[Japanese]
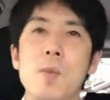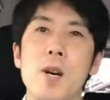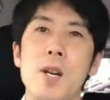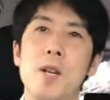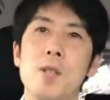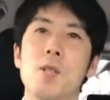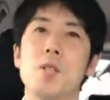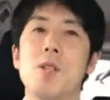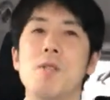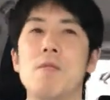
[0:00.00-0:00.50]
もあ
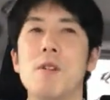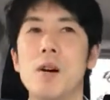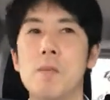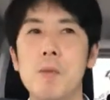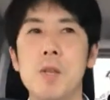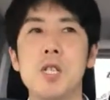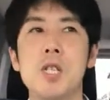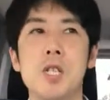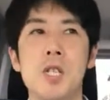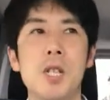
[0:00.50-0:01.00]
らずというか、
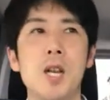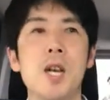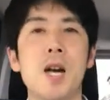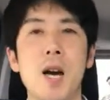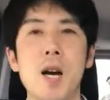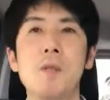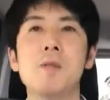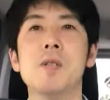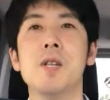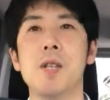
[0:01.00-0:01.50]
まあ、実際
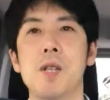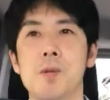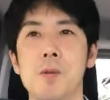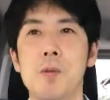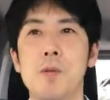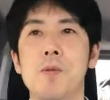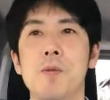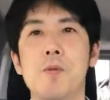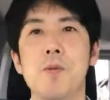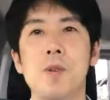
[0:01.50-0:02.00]
あるんだなと